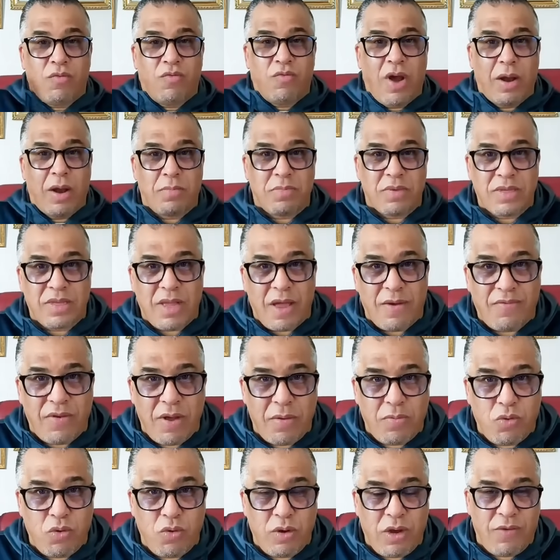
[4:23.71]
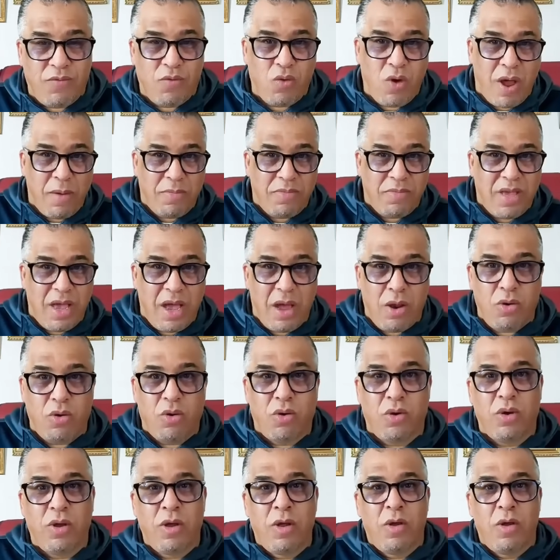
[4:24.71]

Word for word: بحال مصطفى بونيف وامثاله